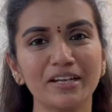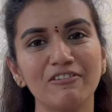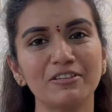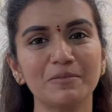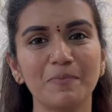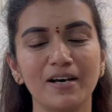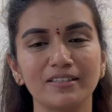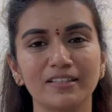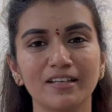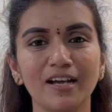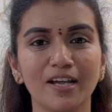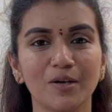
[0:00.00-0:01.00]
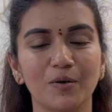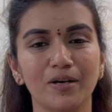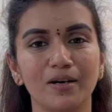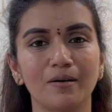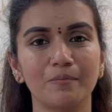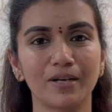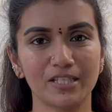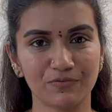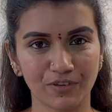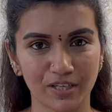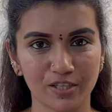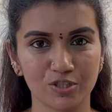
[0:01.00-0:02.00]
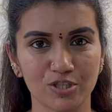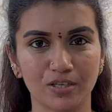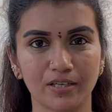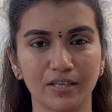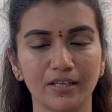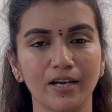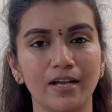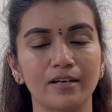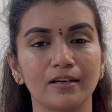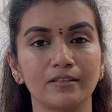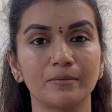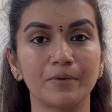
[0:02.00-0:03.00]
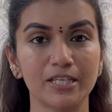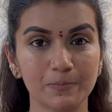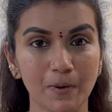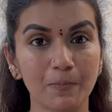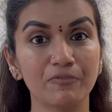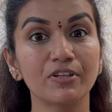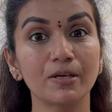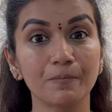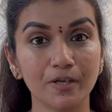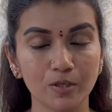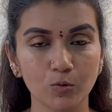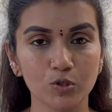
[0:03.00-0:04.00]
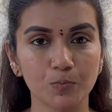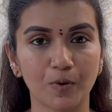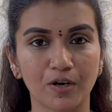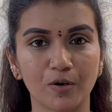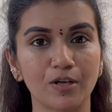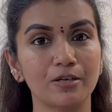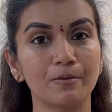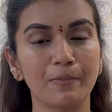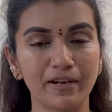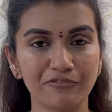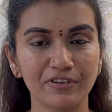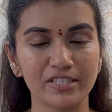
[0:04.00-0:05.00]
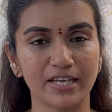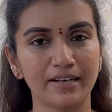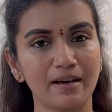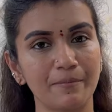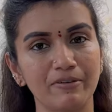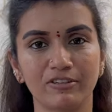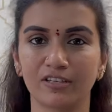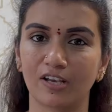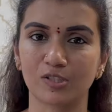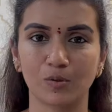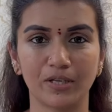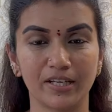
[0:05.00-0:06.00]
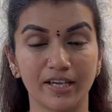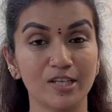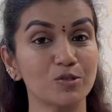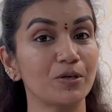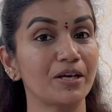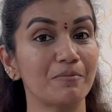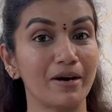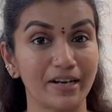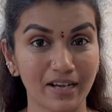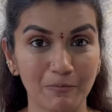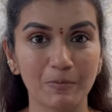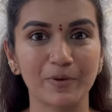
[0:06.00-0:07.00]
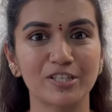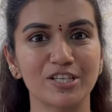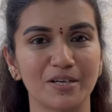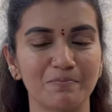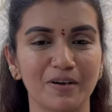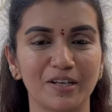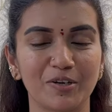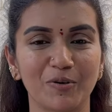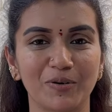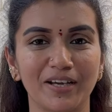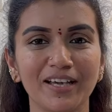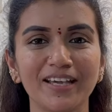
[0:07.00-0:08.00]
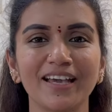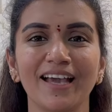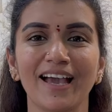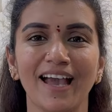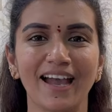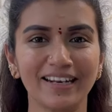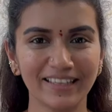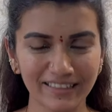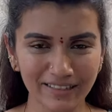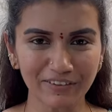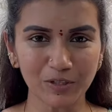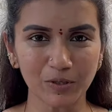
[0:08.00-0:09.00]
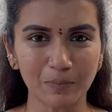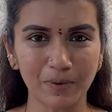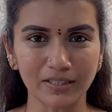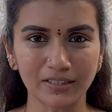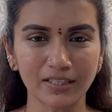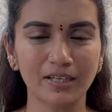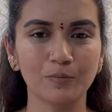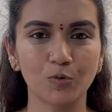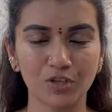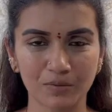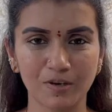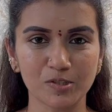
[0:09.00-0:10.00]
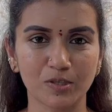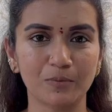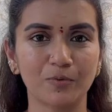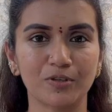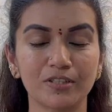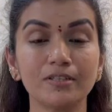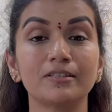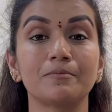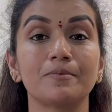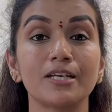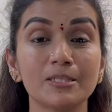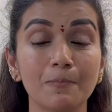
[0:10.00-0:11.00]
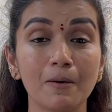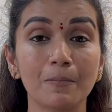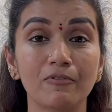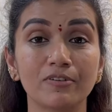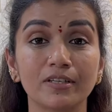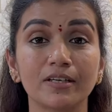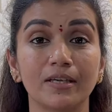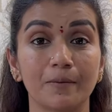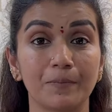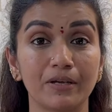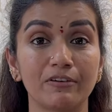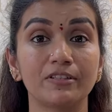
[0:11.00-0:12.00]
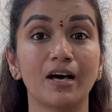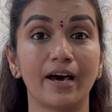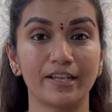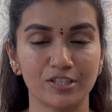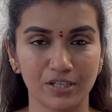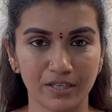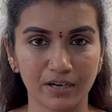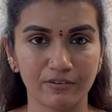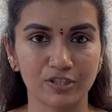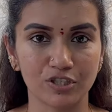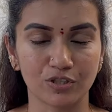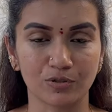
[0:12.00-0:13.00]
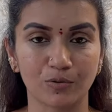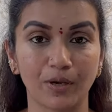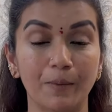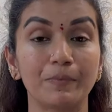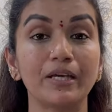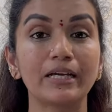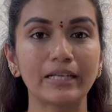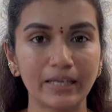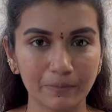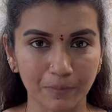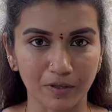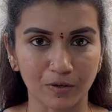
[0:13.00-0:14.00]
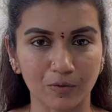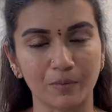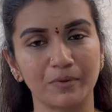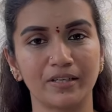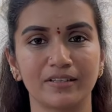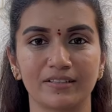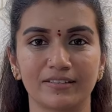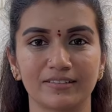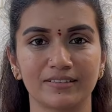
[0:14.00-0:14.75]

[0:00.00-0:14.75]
நான் வந்து பார்த்திங்கன்னா என்னோடய பிரெஸ்ட் ஃபீடிங் ஜேர்னி அண்ட் அந்த பிரெஸ்ட் பம்ப் வந்து எப்படி யூஸ் பண்ணணும் அதோட பெனிஃபிட்ஸ் எல்லாமே வந்து நான் சொல்லியிருக்கேன் ஸோ நீங்கள் மறக்காமல் போய் செக் பண்ணிக்கோங்க அண்ட் இந்த வீடியோவில் பார்த்தீங்கன்னா நான் முக்கியமாக சொல்ல போகிறது இந்த பிரெஸ்ட் பம்பை வந்து எப்படி வந்து ஹைஜீனிக்காக வச்சுக்கணும் எப்படி க்ளீன் பண்ணணும் அப்படின்ட்டு